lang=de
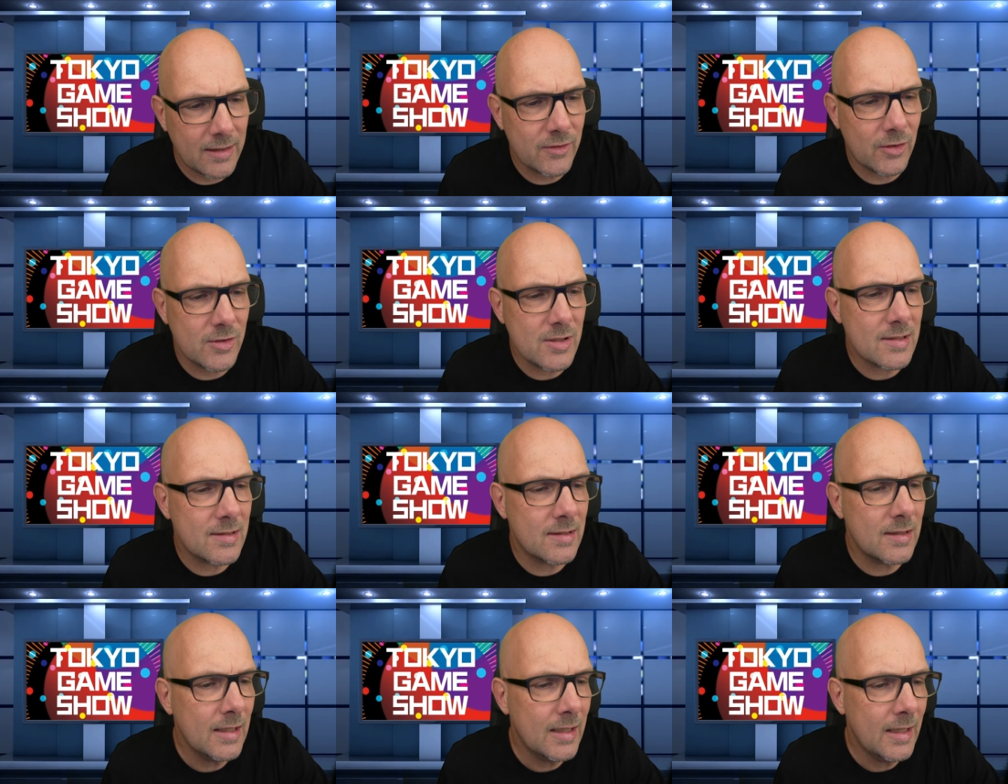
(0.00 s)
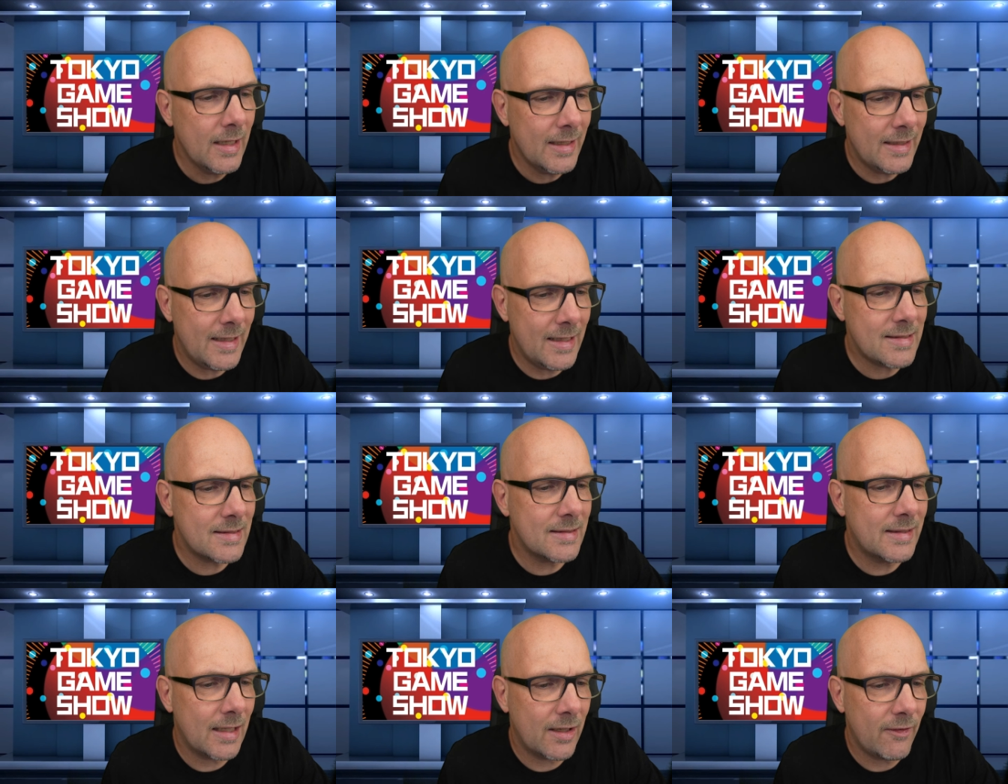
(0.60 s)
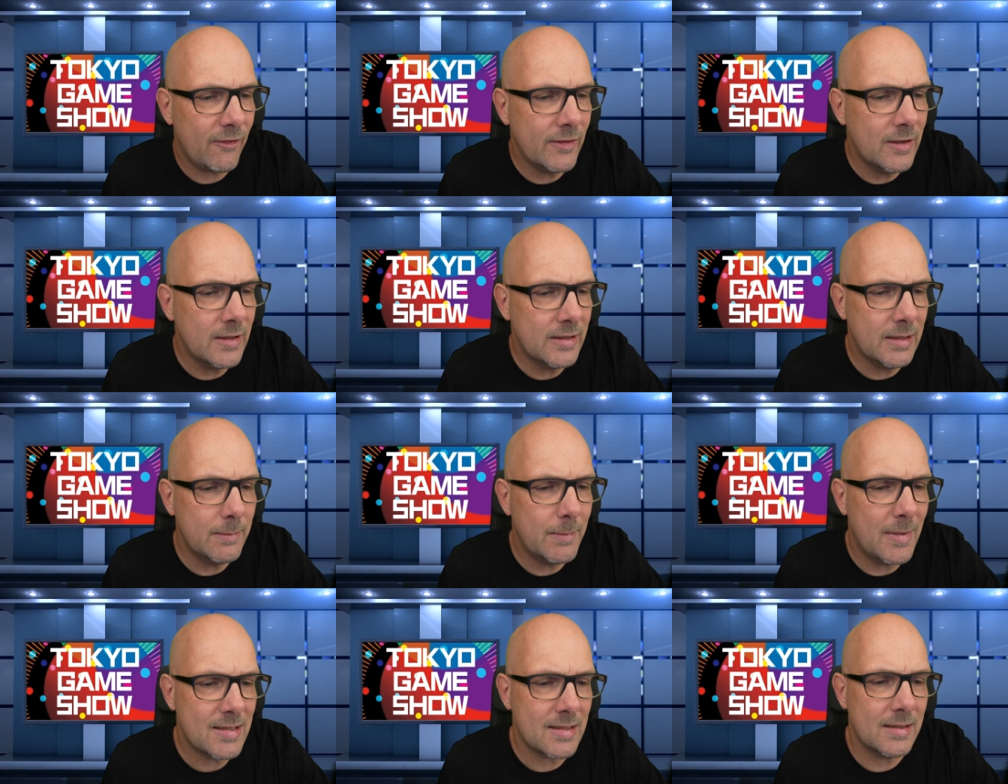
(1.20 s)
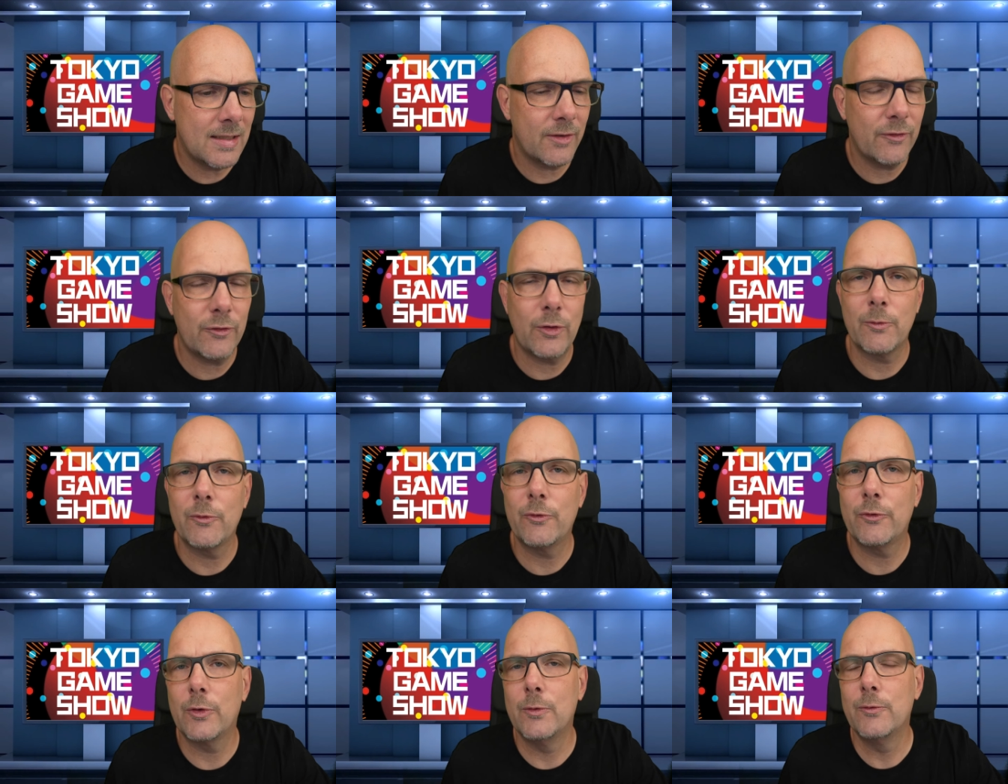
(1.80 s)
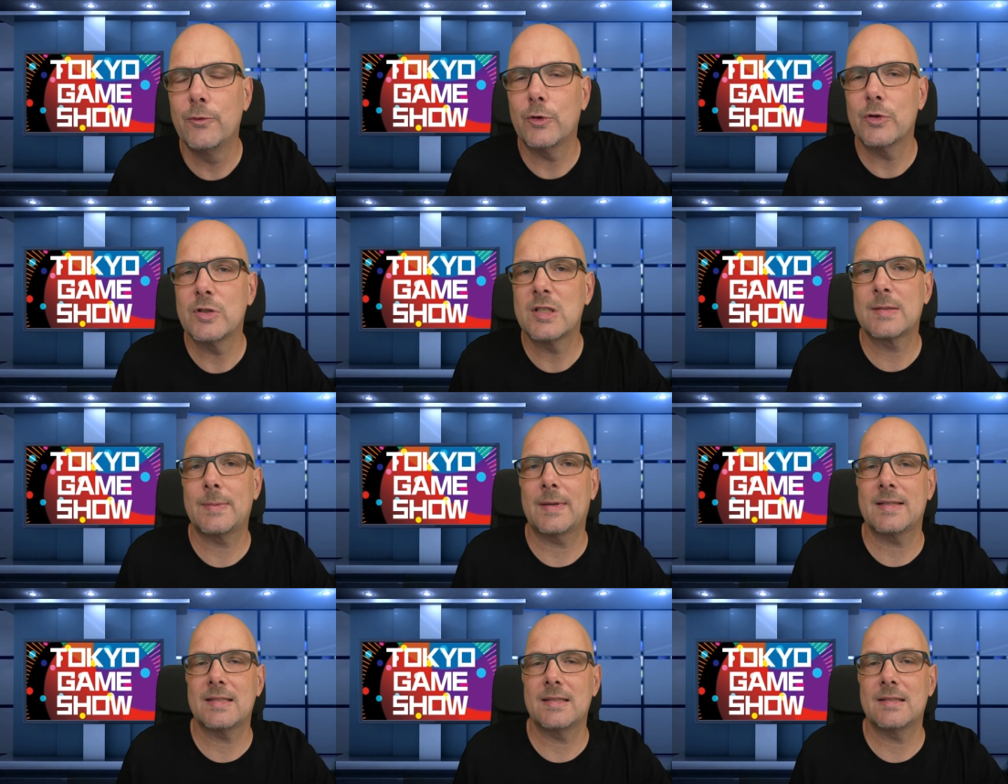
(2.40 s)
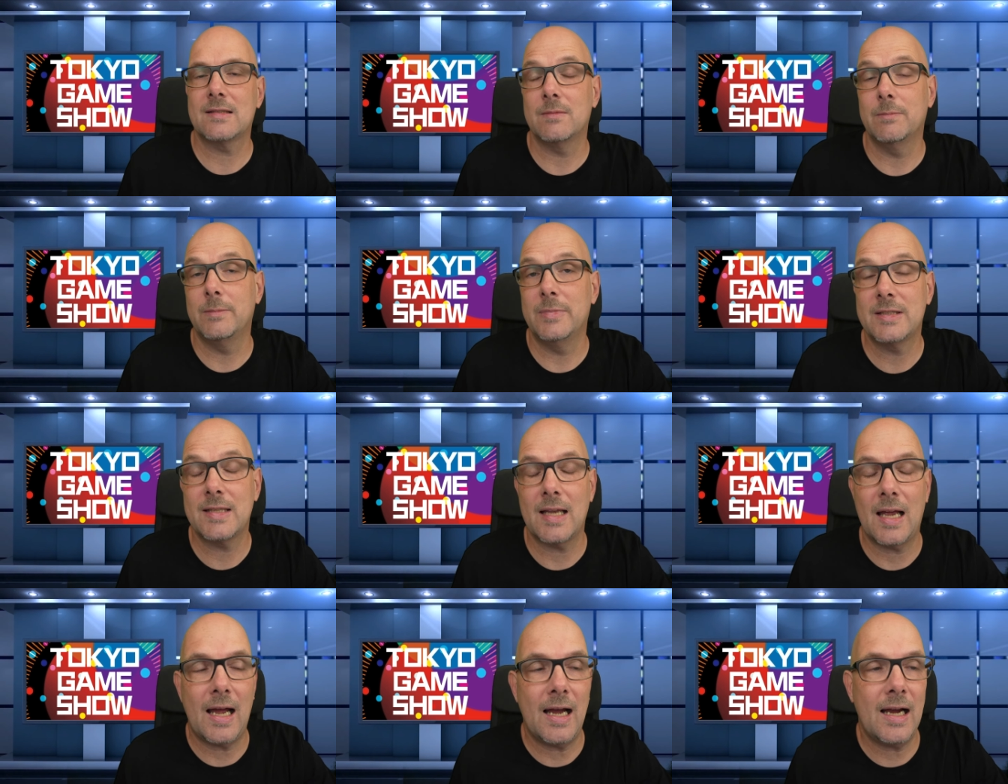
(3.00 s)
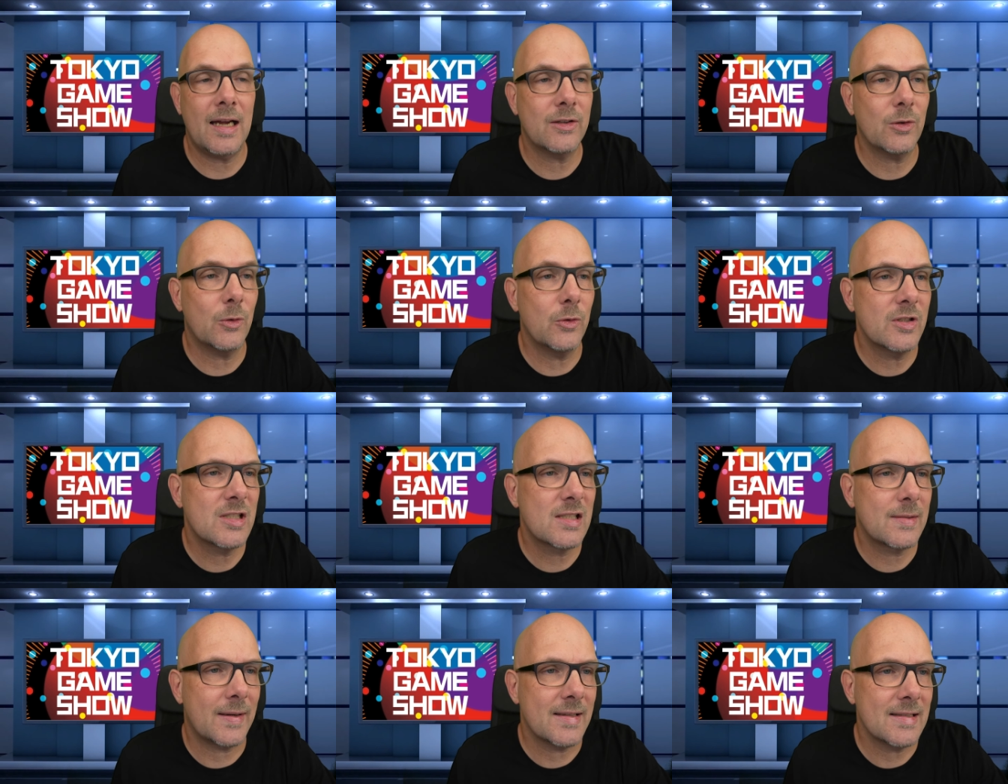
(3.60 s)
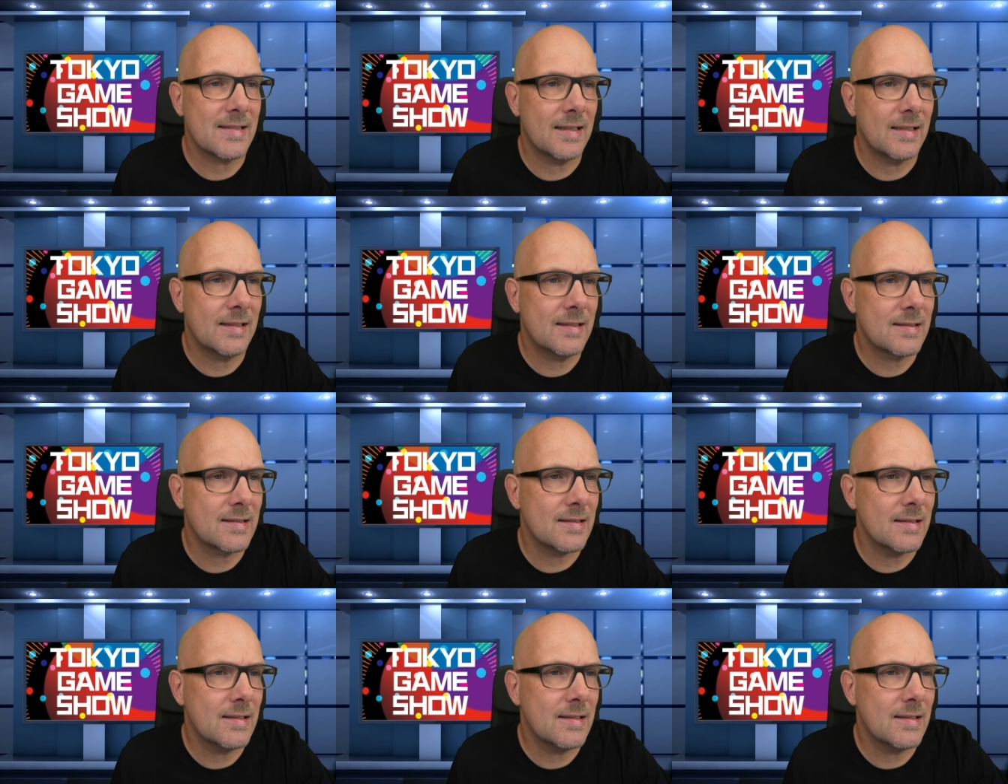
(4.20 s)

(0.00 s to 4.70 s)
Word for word: Ansonsten, nächstes Jahr findet die Messe dann vom 25. bis 28.